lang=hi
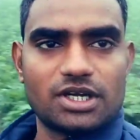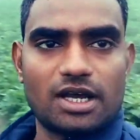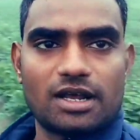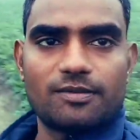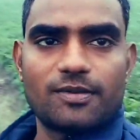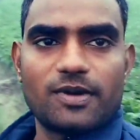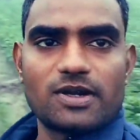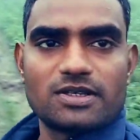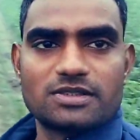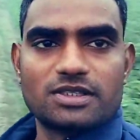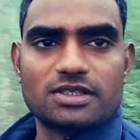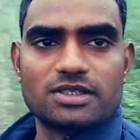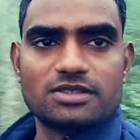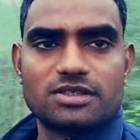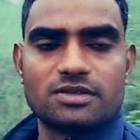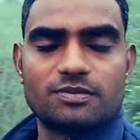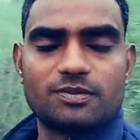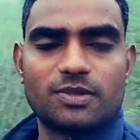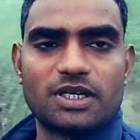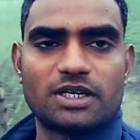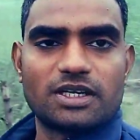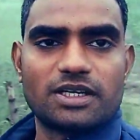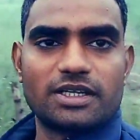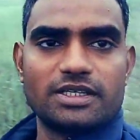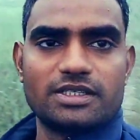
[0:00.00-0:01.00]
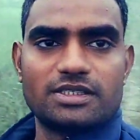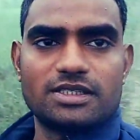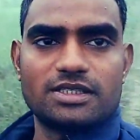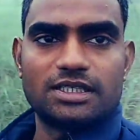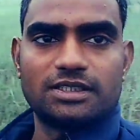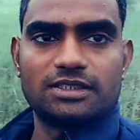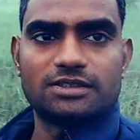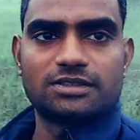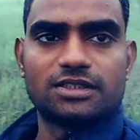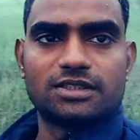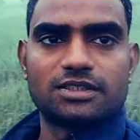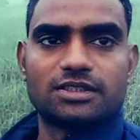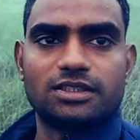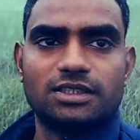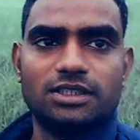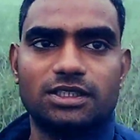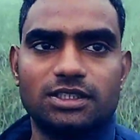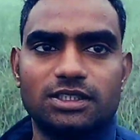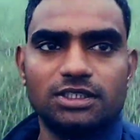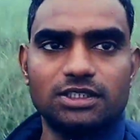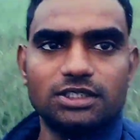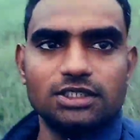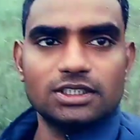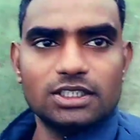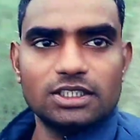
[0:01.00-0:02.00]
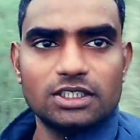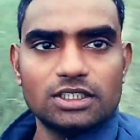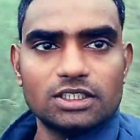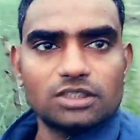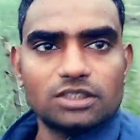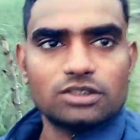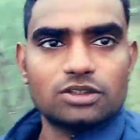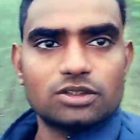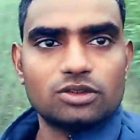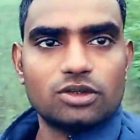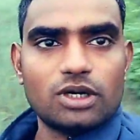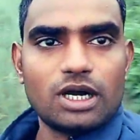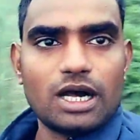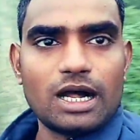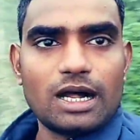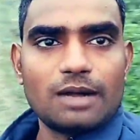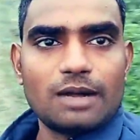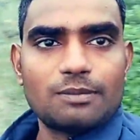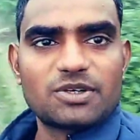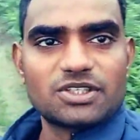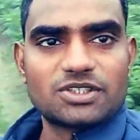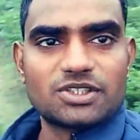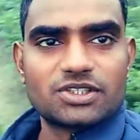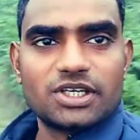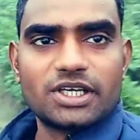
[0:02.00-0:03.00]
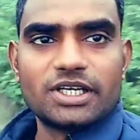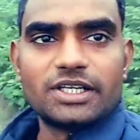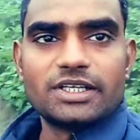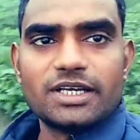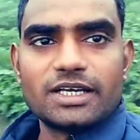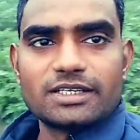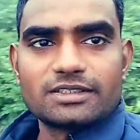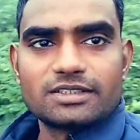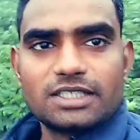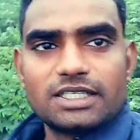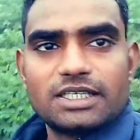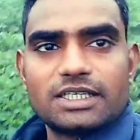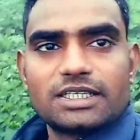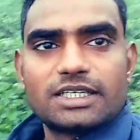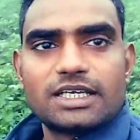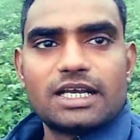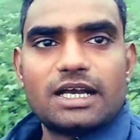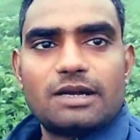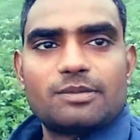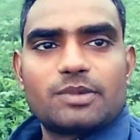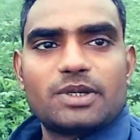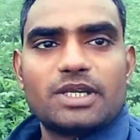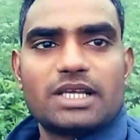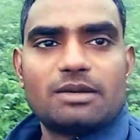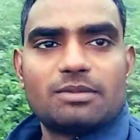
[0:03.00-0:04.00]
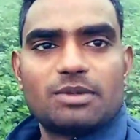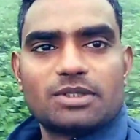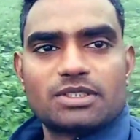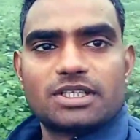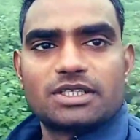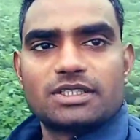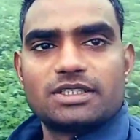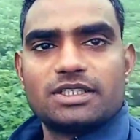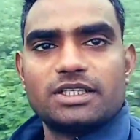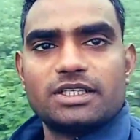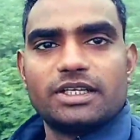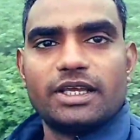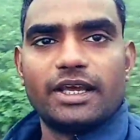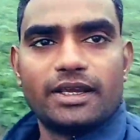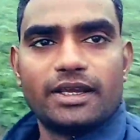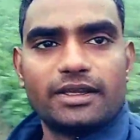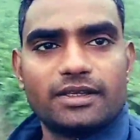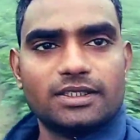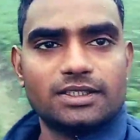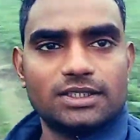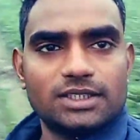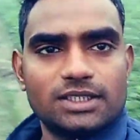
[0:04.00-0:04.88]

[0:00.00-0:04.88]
चार पाँच दिन से पड़ रही है ज़्यादा सर्दी तो आप किस एरिया से है क्या आपके यहाँ पर सर्दी है